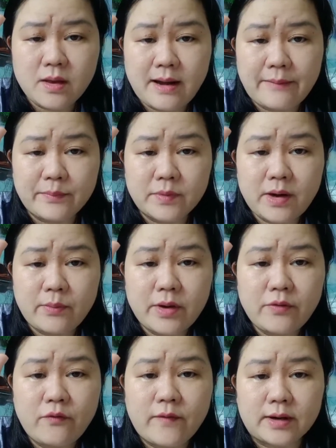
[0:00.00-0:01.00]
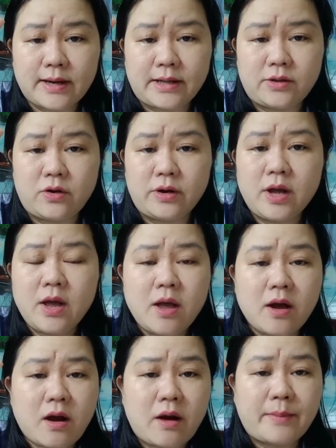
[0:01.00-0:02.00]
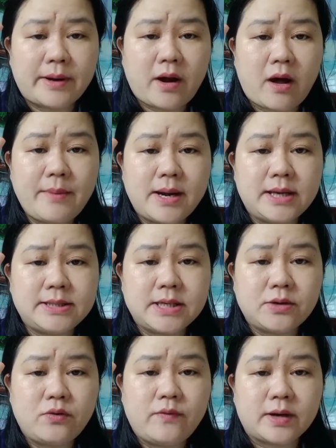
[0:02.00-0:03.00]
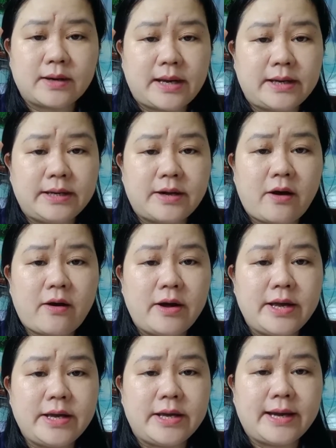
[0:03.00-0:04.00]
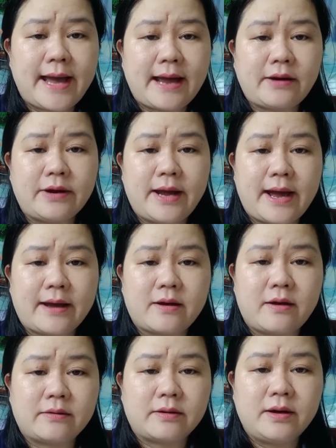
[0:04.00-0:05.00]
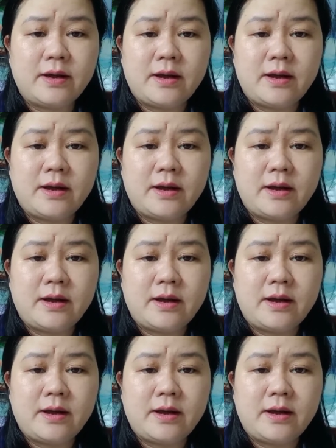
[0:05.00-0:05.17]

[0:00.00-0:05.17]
nằm trong cái khu vực này thôi còn mà nó mà lên trên khu vực này thì nó có ý nghĩa khác rồi ha còn